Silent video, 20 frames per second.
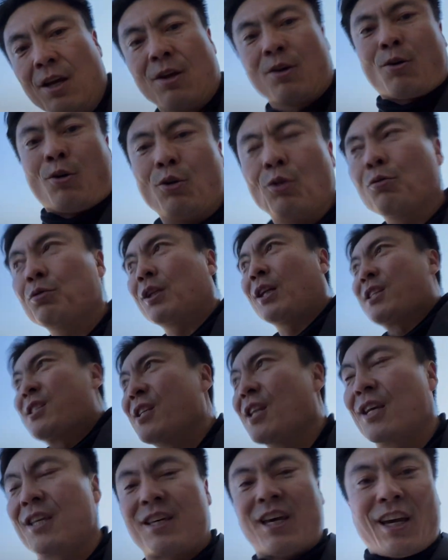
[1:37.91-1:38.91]
この2つで
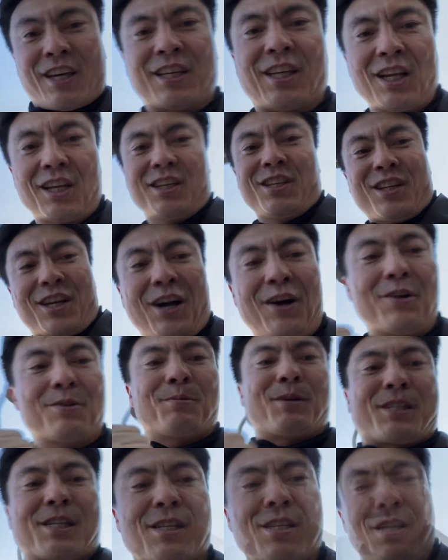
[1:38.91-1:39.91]
劇的に変わりま
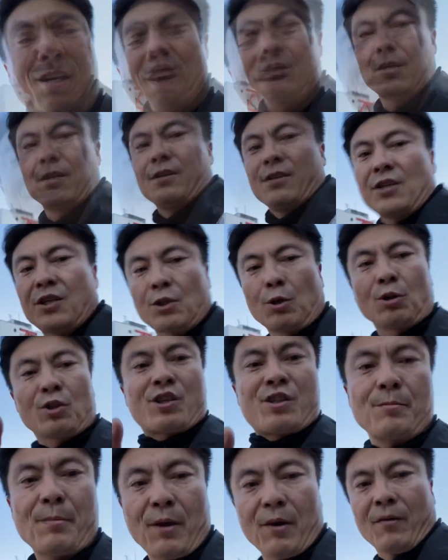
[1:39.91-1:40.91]
す。1
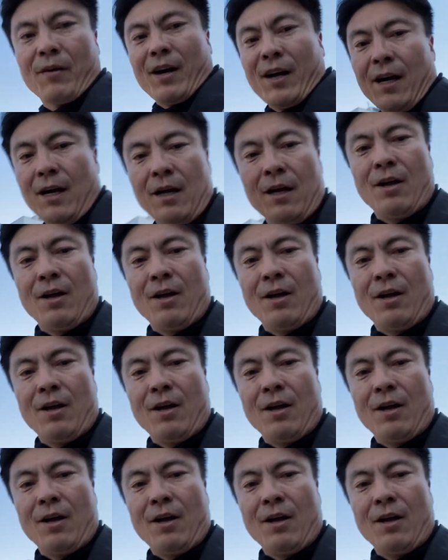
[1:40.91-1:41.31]
つ目は、